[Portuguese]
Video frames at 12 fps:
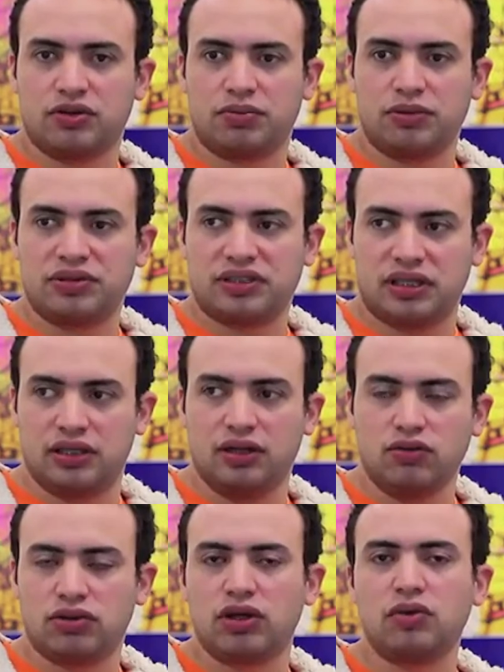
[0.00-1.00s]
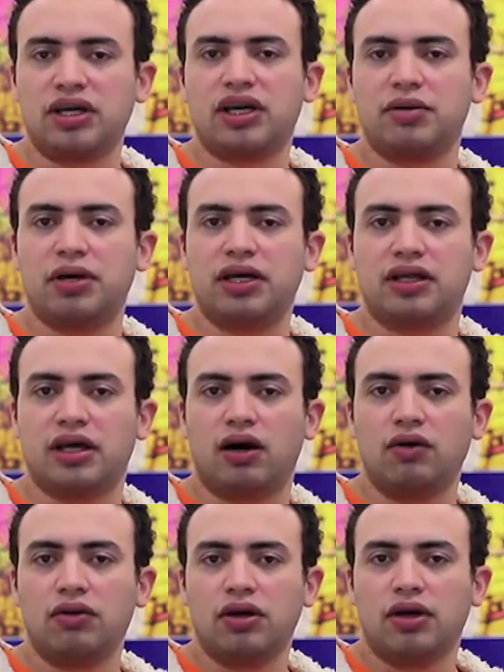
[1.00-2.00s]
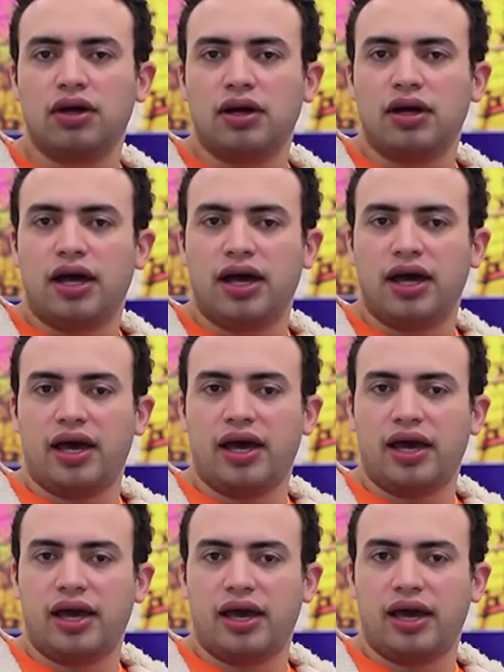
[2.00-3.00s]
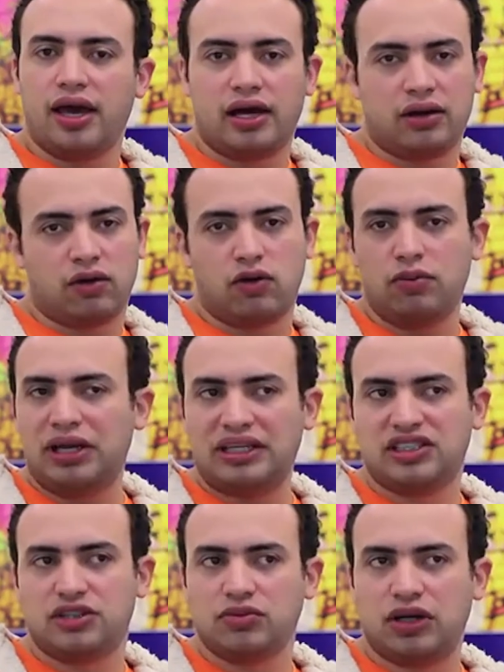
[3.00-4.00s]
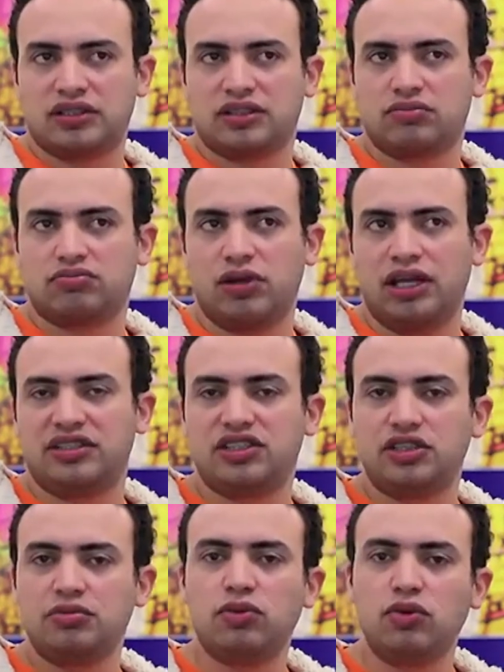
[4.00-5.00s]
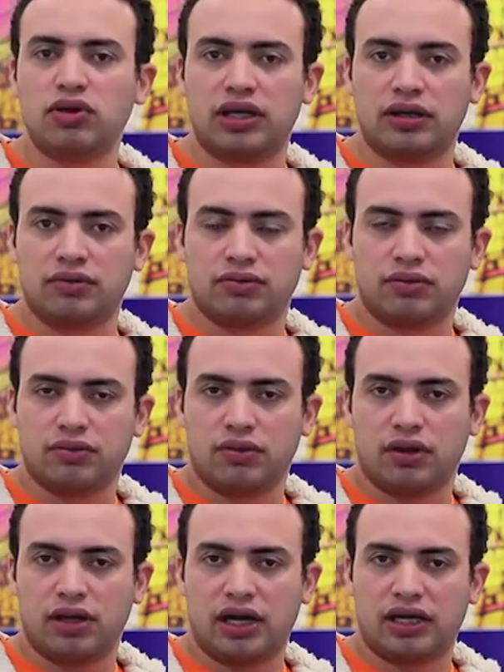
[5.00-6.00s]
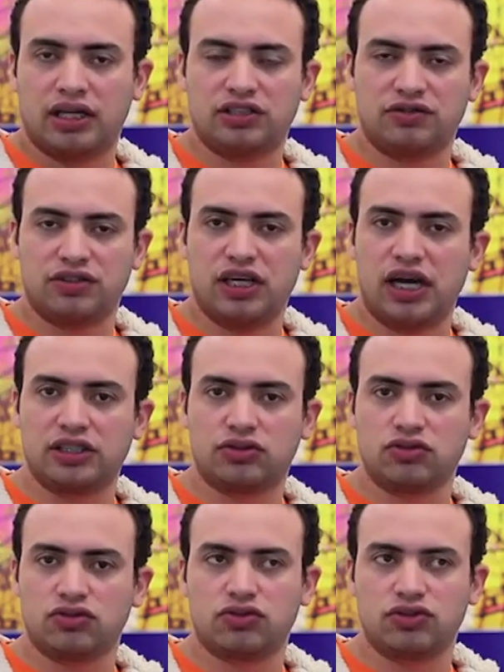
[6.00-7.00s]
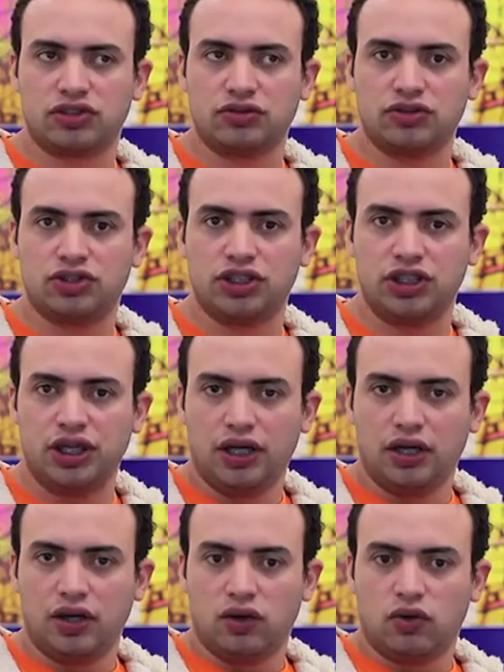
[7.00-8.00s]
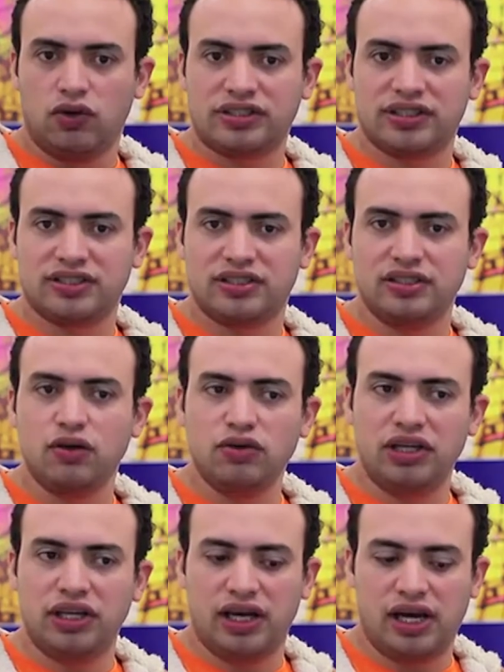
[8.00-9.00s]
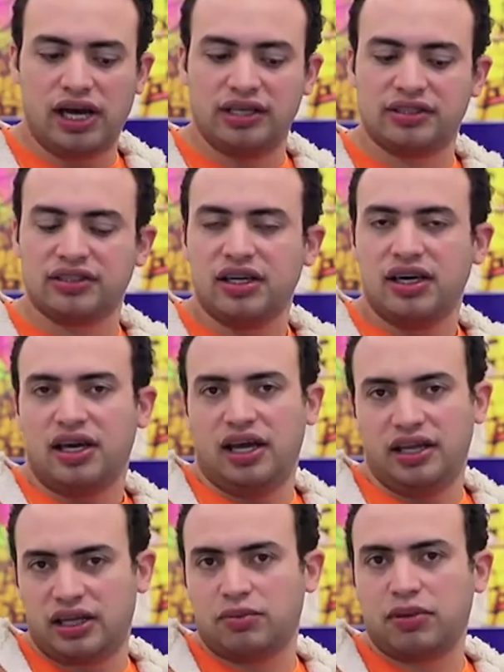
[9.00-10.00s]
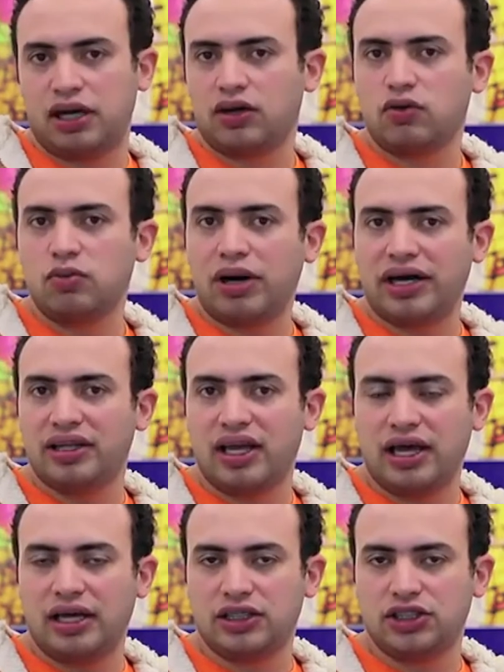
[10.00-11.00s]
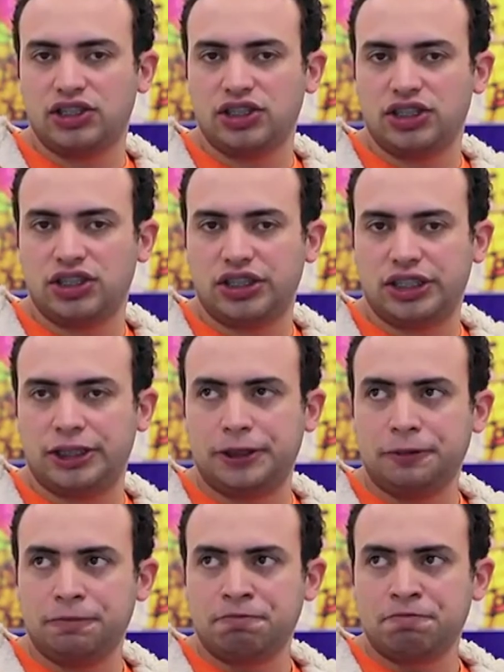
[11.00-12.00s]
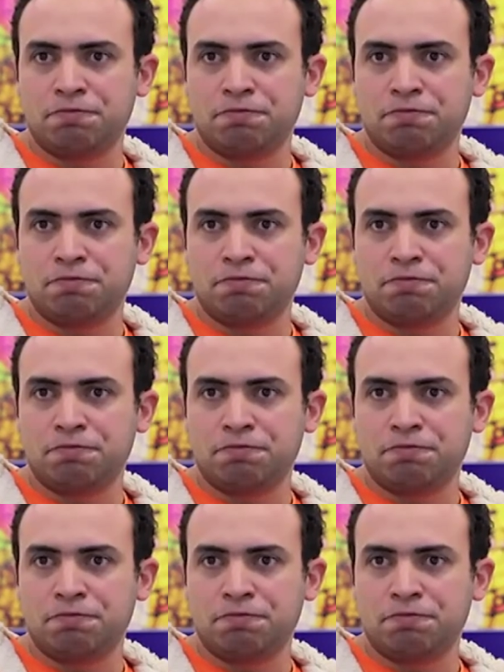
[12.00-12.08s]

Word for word: assim uma premissa não tão incremental. É, a, como ele, é estimula, ele estimula a criatividade, a construção de coisas não lineares, ele trabalha com uma ideia de,